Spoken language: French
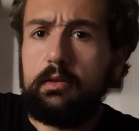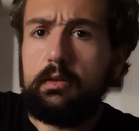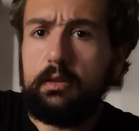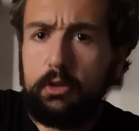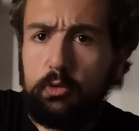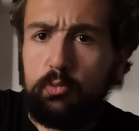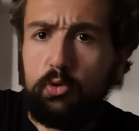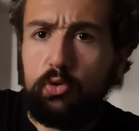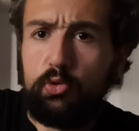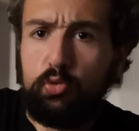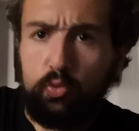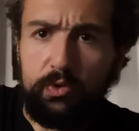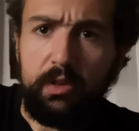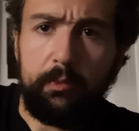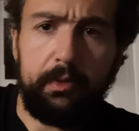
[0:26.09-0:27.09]
si je me
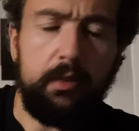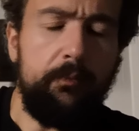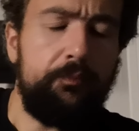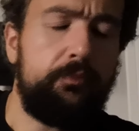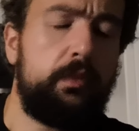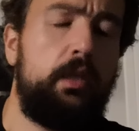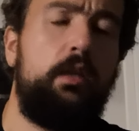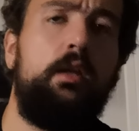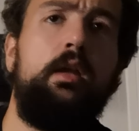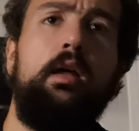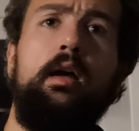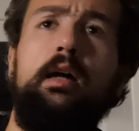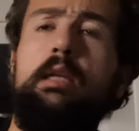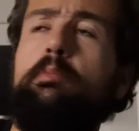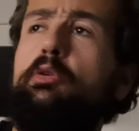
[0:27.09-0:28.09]
souviens bien
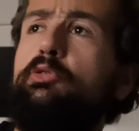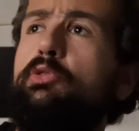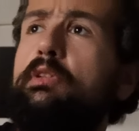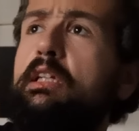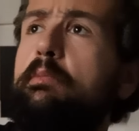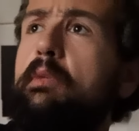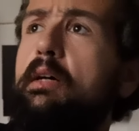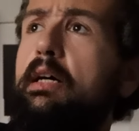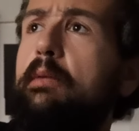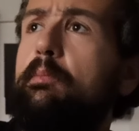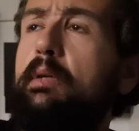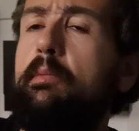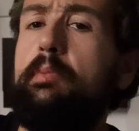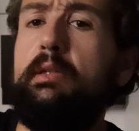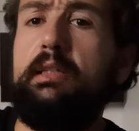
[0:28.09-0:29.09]
à l'époque de Neymar,
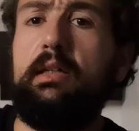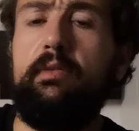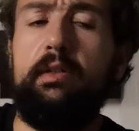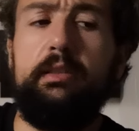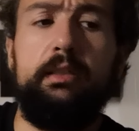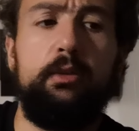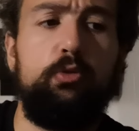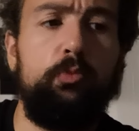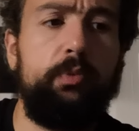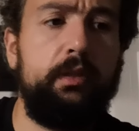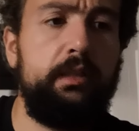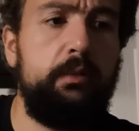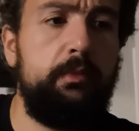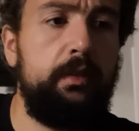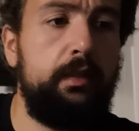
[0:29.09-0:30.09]
Mbappé, Cavani et
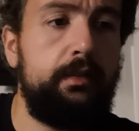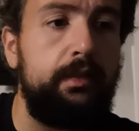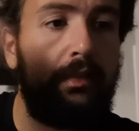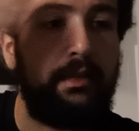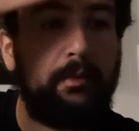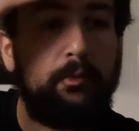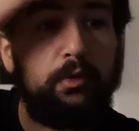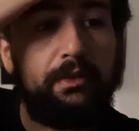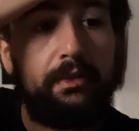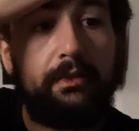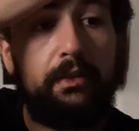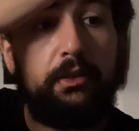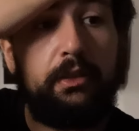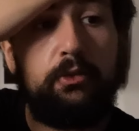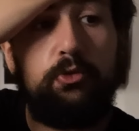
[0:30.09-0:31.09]
compagnie. Mais là, très clairement,
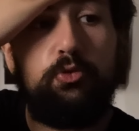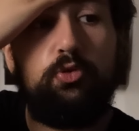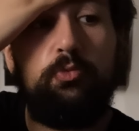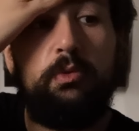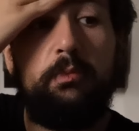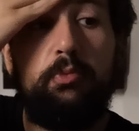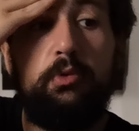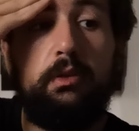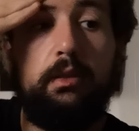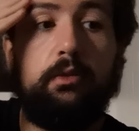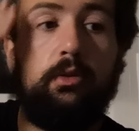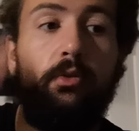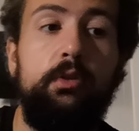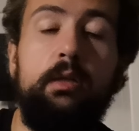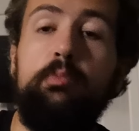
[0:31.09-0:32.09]
Saint-Etienne subit
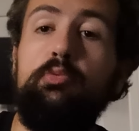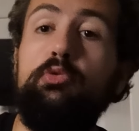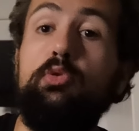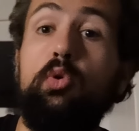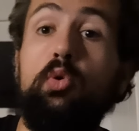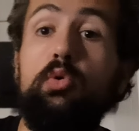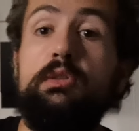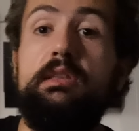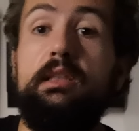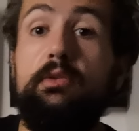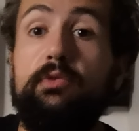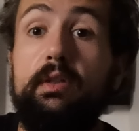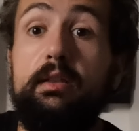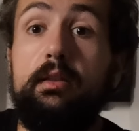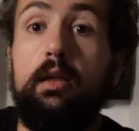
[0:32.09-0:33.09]
peut-être euh, la plus grosse
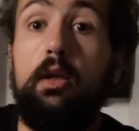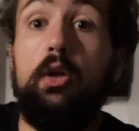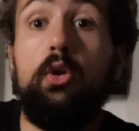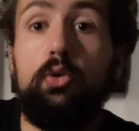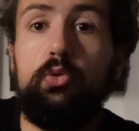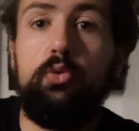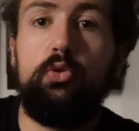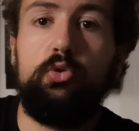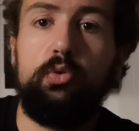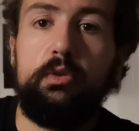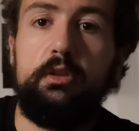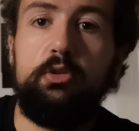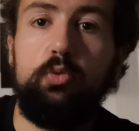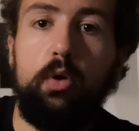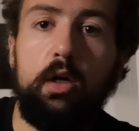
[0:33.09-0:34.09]
défaite de
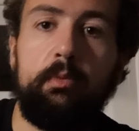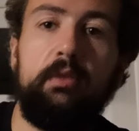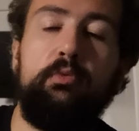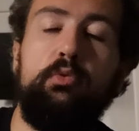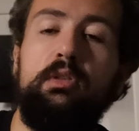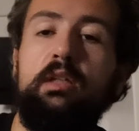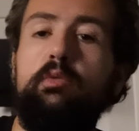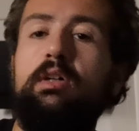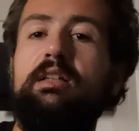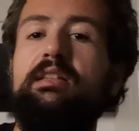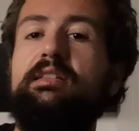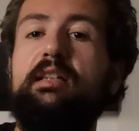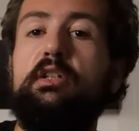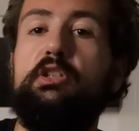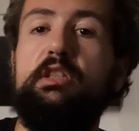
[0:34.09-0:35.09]
son histoire. Après, il faudrait voir
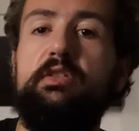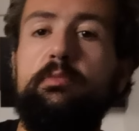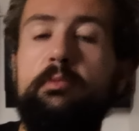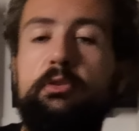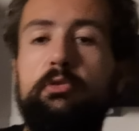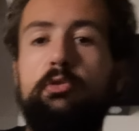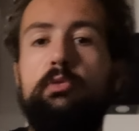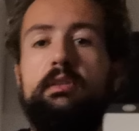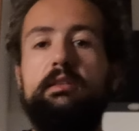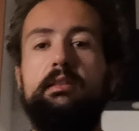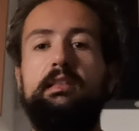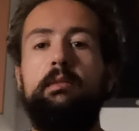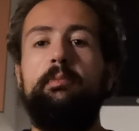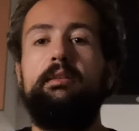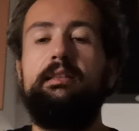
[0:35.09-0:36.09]
les archives, mais ce soir, ce
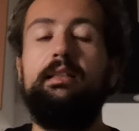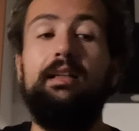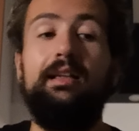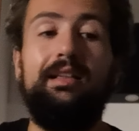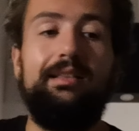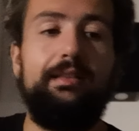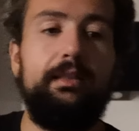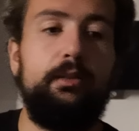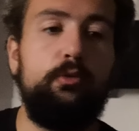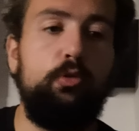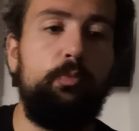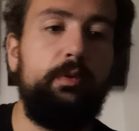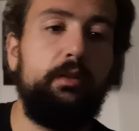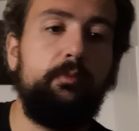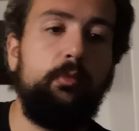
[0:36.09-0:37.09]
qui s'est passé, c'est
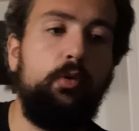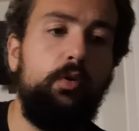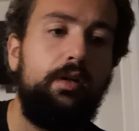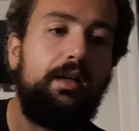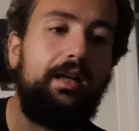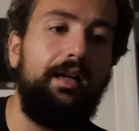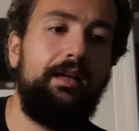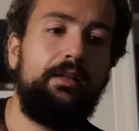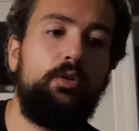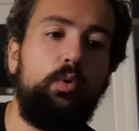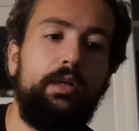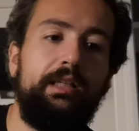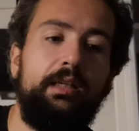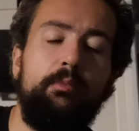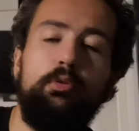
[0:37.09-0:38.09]
complètement
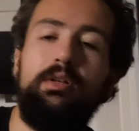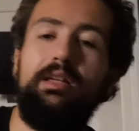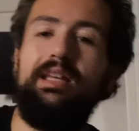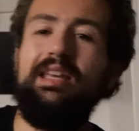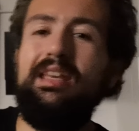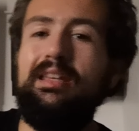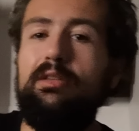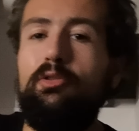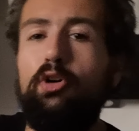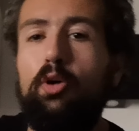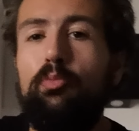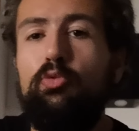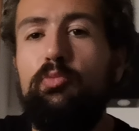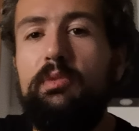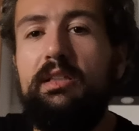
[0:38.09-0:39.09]
incroyable.
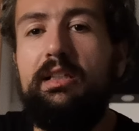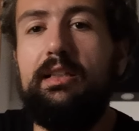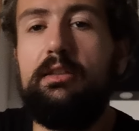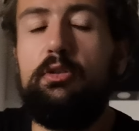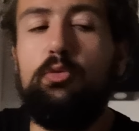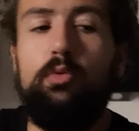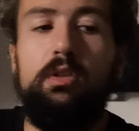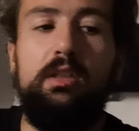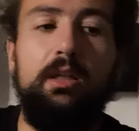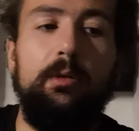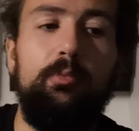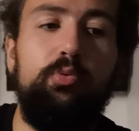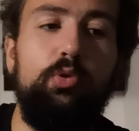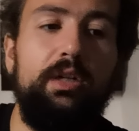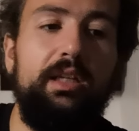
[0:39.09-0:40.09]
Énorme humiliation
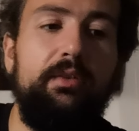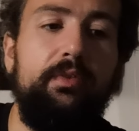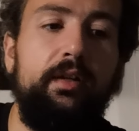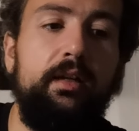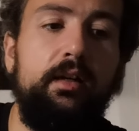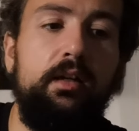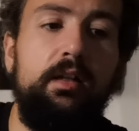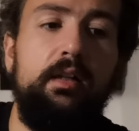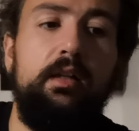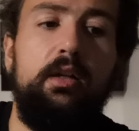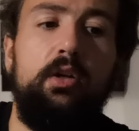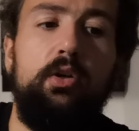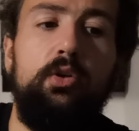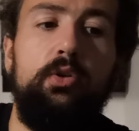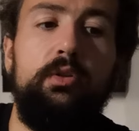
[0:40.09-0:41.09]
pour les Verts.
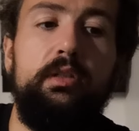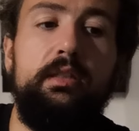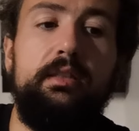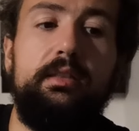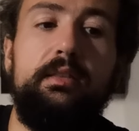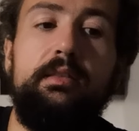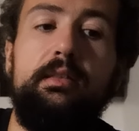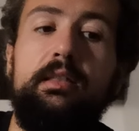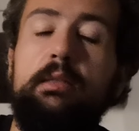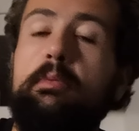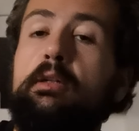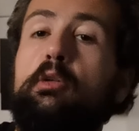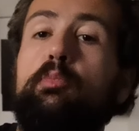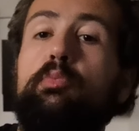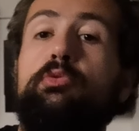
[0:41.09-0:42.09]
Euh, nice, qui
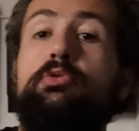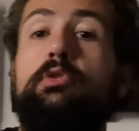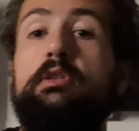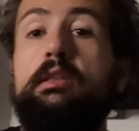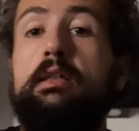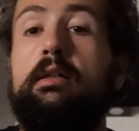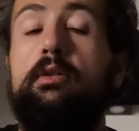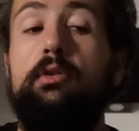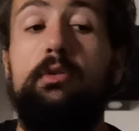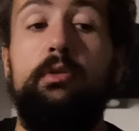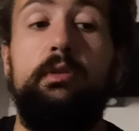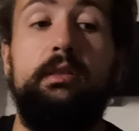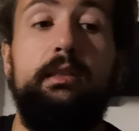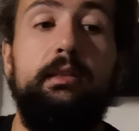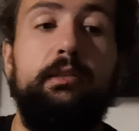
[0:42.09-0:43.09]
célébrait en plus de ça
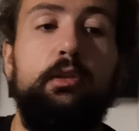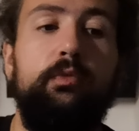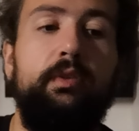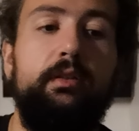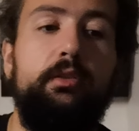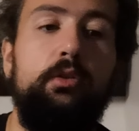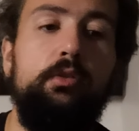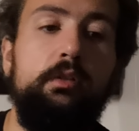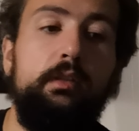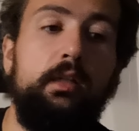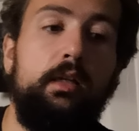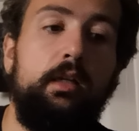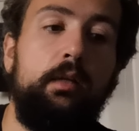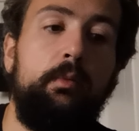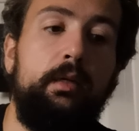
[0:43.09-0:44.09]
euh, ses 120 ans,
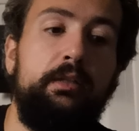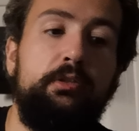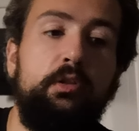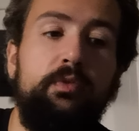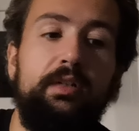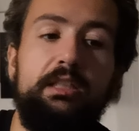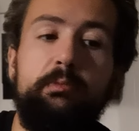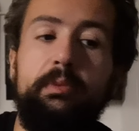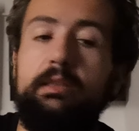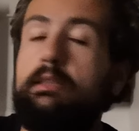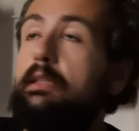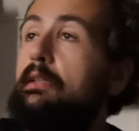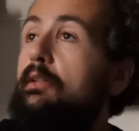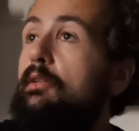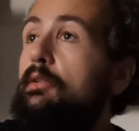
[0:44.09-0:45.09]
et eh ben, il s'offre un
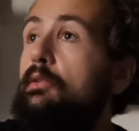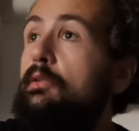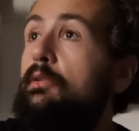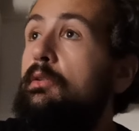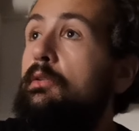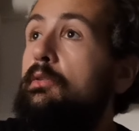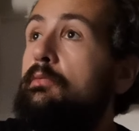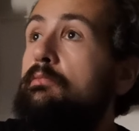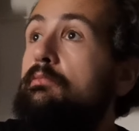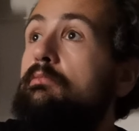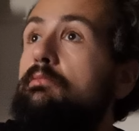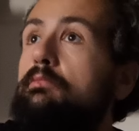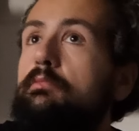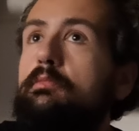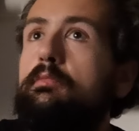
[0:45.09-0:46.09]
spectacle
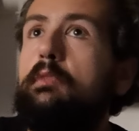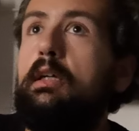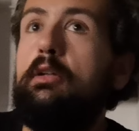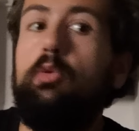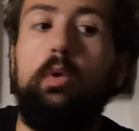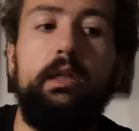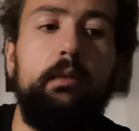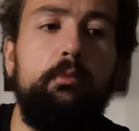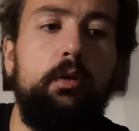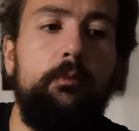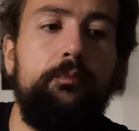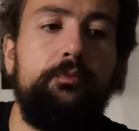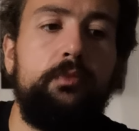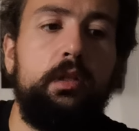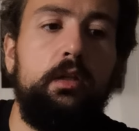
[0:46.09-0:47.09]
incroyable.
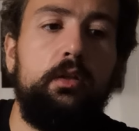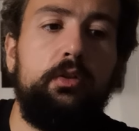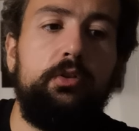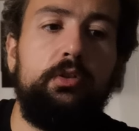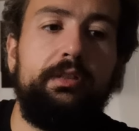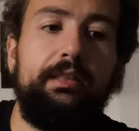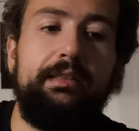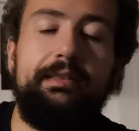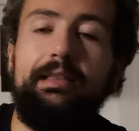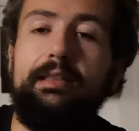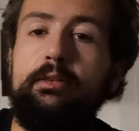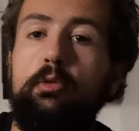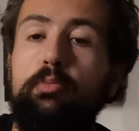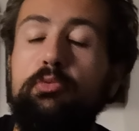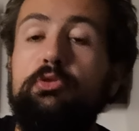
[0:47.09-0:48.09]
Dans un
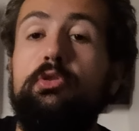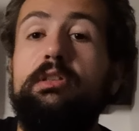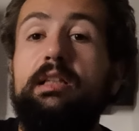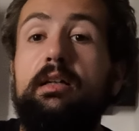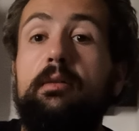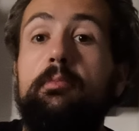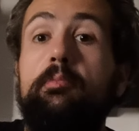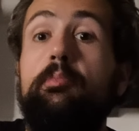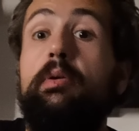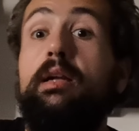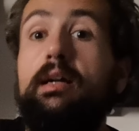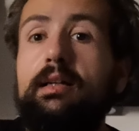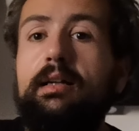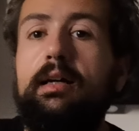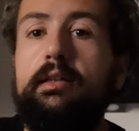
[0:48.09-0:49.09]
stade, en plus de ça,
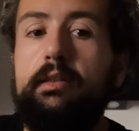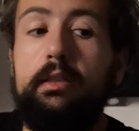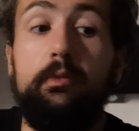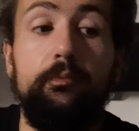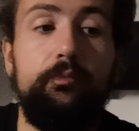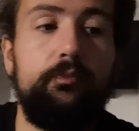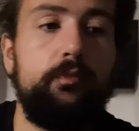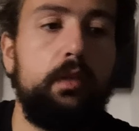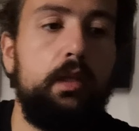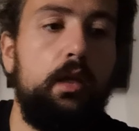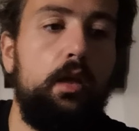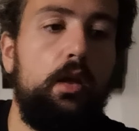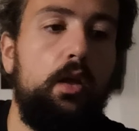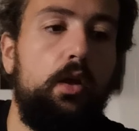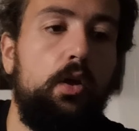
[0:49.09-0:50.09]
plein à craquer.
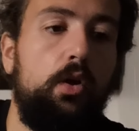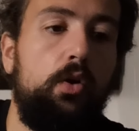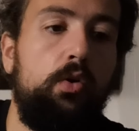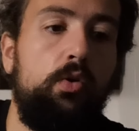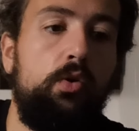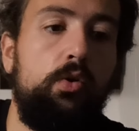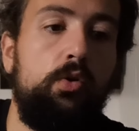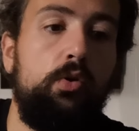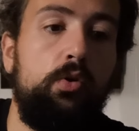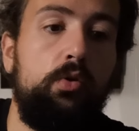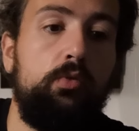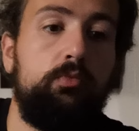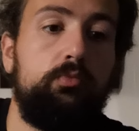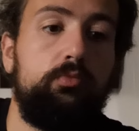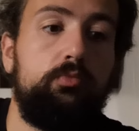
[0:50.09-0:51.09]

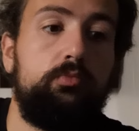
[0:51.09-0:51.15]
Alors,